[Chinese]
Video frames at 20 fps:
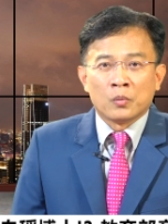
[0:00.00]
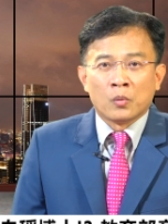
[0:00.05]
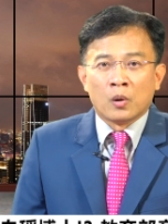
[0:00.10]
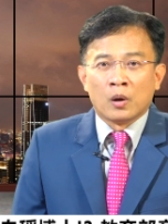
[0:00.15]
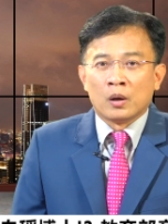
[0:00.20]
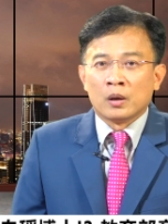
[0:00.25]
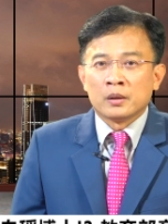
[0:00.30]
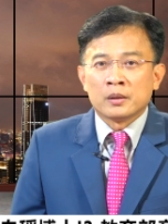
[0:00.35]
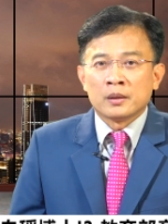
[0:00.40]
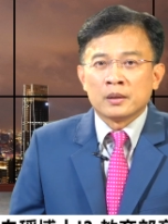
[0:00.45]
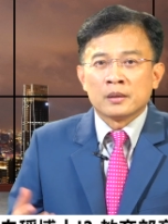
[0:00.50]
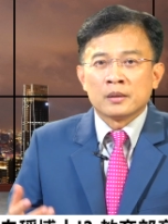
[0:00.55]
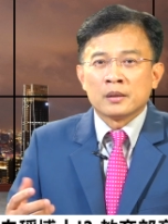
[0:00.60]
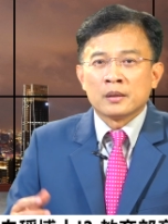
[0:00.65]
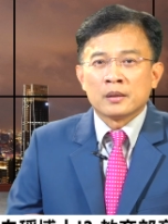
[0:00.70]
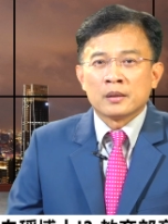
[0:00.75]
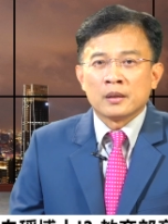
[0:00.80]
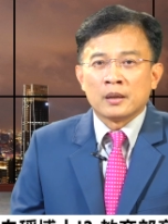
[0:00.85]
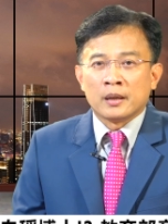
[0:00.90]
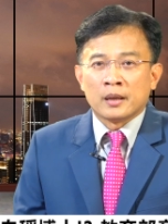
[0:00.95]
我
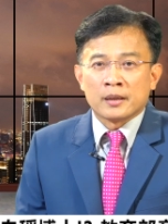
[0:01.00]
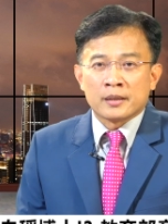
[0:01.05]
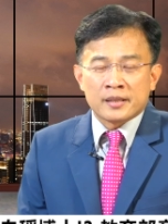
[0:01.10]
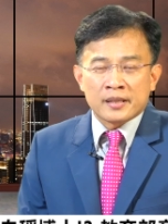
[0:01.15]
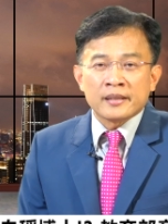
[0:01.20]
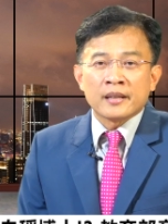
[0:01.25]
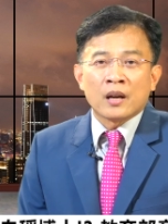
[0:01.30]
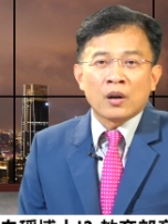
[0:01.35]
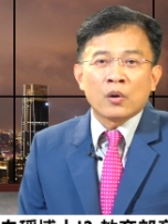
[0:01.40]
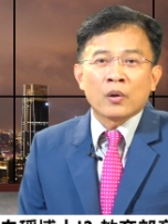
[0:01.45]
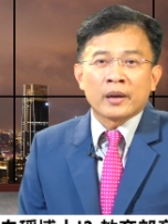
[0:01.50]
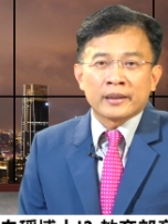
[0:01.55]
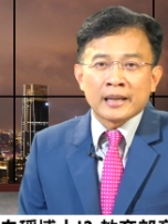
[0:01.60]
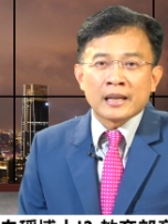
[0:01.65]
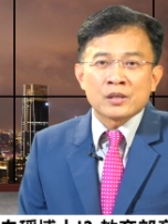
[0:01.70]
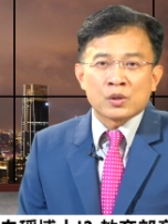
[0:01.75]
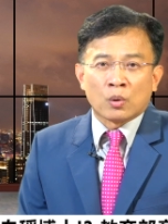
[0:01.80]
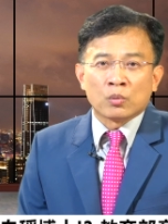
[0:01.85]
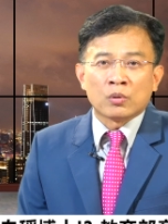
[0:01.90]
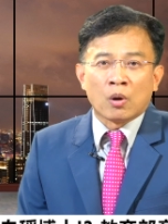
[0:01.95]
呃四年后要
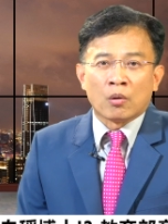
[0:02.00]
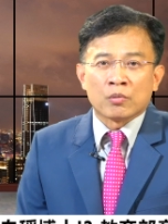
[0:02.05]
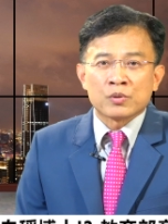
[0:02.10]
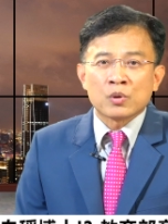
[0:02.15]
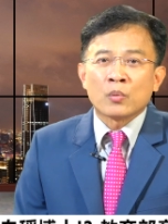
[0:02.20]
当总统，